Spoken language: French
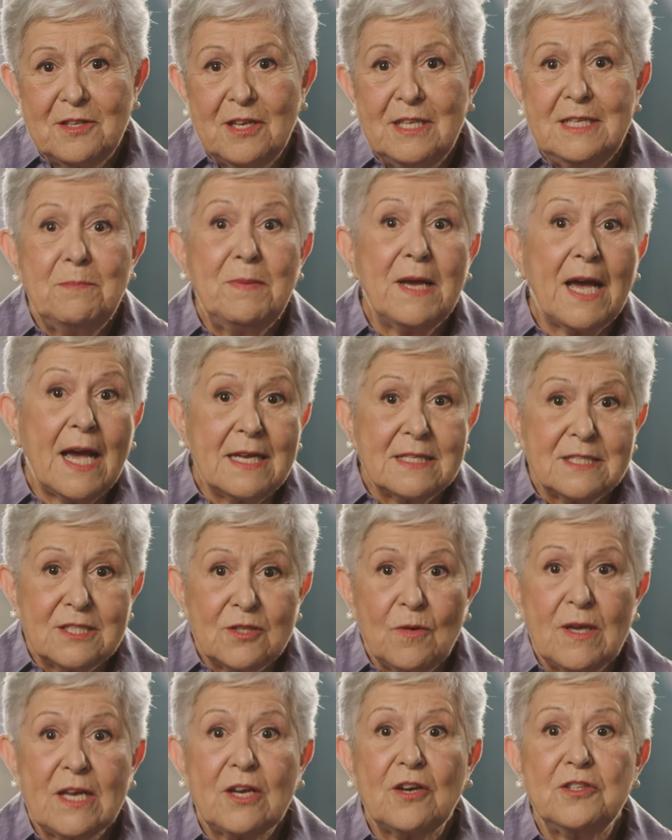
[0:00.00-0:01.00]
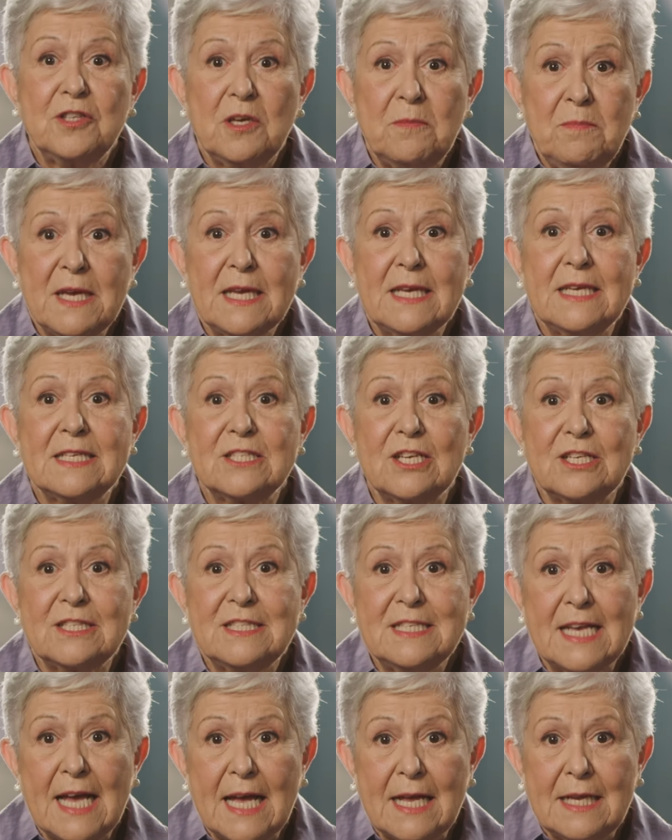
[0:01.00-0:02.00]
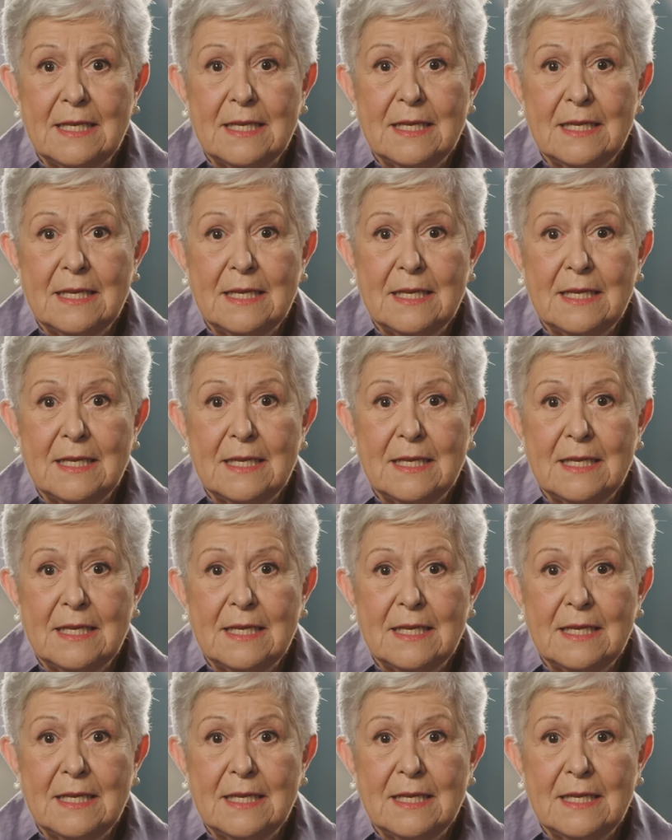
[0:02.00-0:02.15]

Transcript: de libération économique et sociale.